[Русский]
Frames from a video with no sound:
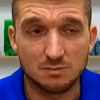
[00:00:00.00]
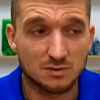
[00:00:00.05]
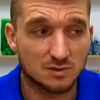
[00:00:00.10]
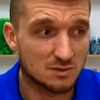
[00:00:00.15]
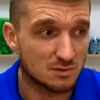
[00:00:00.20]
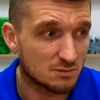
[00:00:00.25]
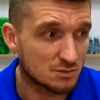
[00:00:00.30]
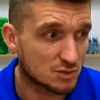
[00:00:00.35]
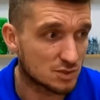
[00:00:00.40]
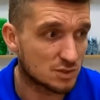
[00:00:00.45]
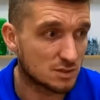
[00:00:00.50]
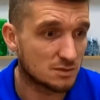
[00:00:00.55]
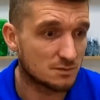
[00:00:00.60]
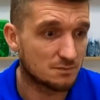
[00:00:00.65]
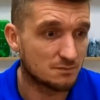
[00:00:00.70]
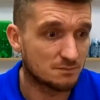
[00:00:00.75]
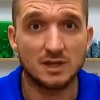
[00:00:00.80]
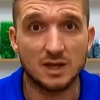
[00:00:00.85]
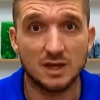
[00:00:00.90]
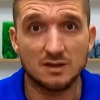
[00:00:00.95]
потому
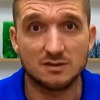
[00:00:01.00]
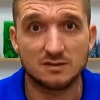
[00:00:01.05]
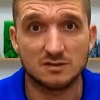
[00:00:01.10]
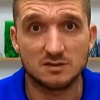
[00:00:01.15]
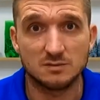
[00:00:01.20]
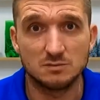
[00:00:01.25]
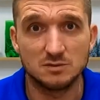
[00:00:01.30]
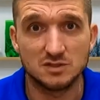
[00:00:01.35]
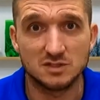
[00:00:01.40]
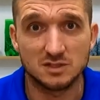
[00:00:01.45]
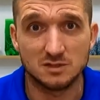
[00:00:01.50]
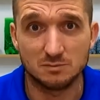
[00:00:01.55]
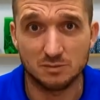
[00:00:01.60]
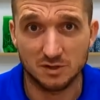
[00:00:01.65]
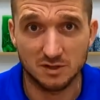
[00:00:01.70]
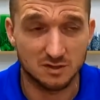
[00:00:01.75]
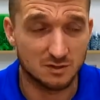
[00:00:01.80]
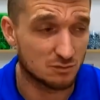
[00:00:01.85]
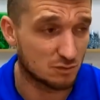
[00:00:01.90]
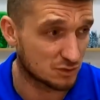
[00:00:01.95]
что теряется смысл
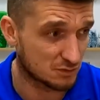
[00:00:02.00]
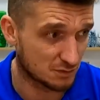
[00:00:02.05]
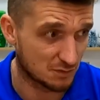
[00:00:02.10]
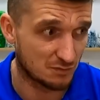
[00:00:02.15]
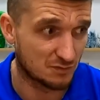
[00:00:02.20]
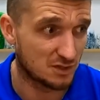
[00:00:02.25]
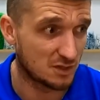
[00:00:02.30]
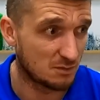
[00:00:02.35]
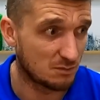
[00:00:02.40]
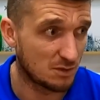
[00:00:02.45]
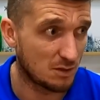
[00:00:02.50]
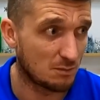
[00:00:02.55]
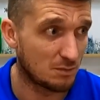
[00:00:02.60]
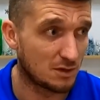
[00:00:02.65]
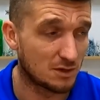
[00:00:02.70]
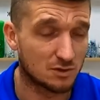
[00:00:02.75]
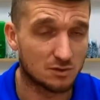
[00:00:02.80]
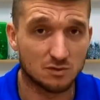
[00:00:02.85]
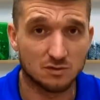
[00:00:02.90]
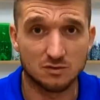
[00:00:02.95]
производства всей
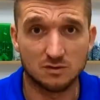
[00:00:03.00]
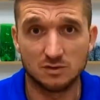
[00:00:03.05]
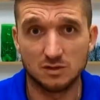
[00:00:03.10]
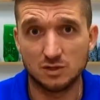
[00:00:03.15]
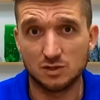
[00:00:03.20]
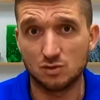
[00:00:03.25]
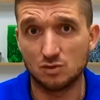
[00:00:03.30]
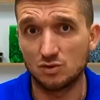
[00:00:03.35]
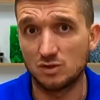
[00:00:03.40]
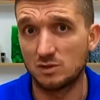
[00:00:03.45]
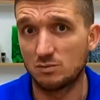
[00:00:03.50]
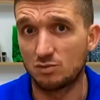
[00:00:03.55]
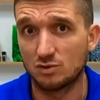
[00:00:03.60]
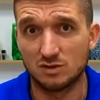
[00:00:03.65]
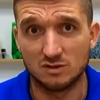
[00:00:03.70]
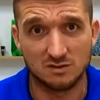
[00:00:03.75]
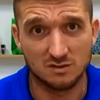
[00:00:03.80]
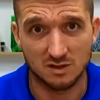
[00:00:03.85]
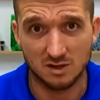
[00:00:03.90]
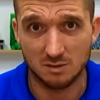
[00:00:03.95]
мебели, то есть никто не
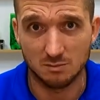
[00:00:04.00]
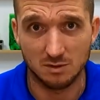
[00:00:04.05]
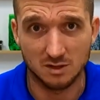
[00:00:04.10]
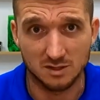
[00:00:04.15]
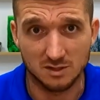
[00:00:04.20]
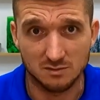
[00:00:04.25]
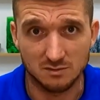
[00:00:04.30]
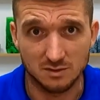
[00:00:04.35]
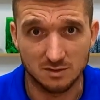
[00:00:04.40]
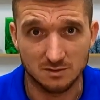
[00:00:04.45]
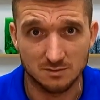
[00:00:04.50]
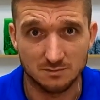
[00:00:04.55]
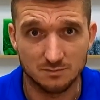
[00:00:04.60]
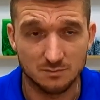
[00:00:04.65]
будет зарабатывать.